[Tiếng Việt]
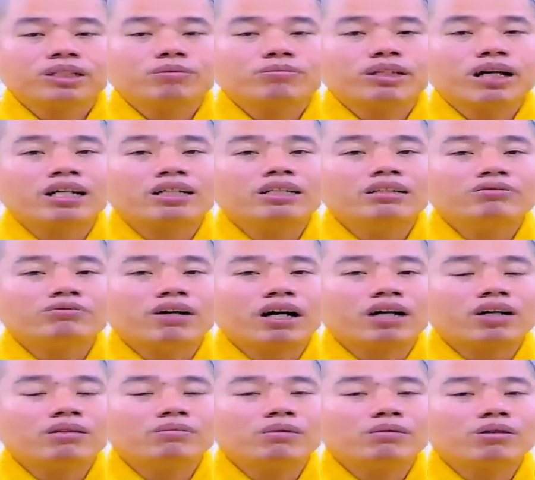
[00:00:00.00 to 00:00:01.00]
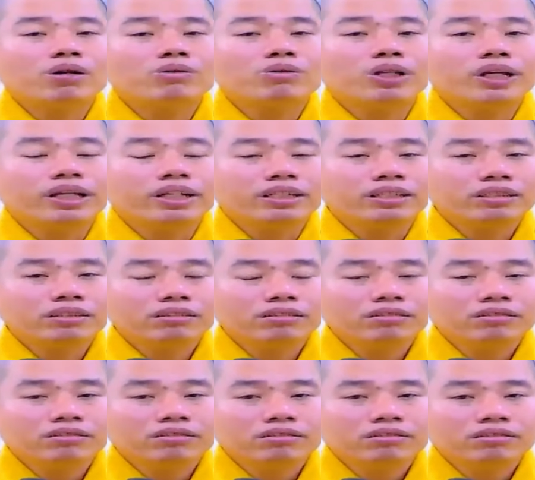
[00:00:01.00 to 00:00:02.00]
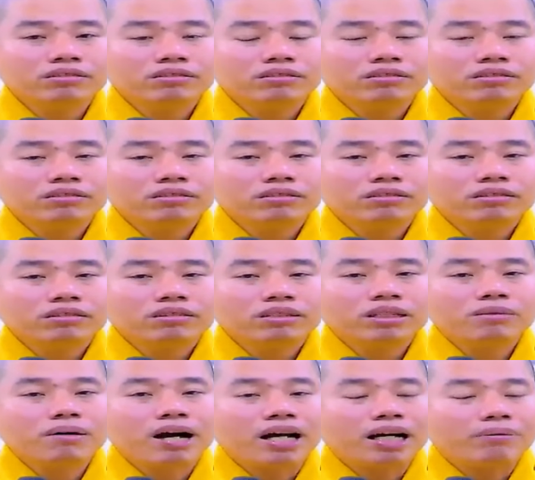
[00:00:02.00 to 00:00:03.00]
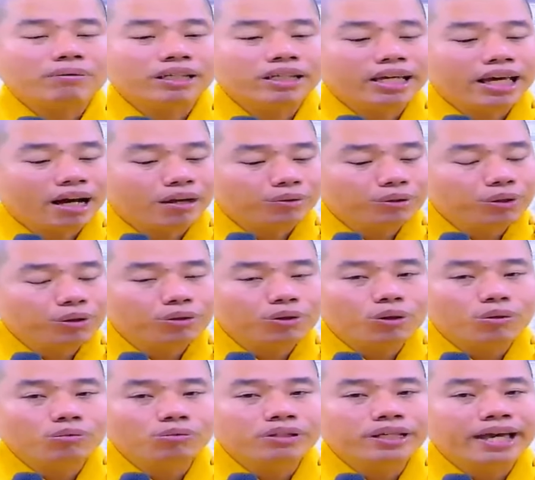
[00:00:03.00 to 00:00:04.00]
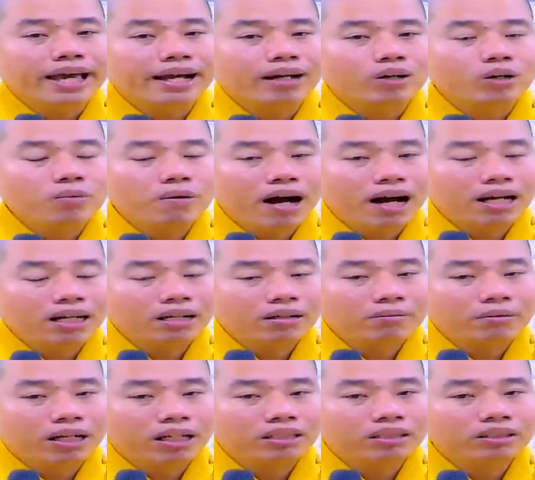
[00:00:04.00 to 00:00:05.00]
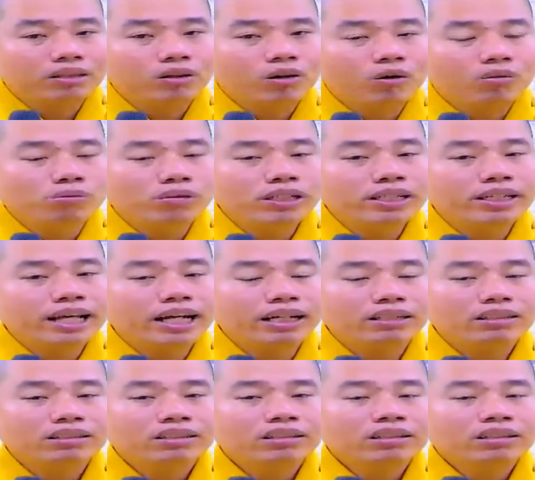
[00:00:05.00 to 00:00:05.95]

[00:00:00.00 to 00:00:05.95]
trong thời đức phật có một câu chuyện cái bà này bà giàu vô cùng vàng của bà đó bà chôn ở dưới đất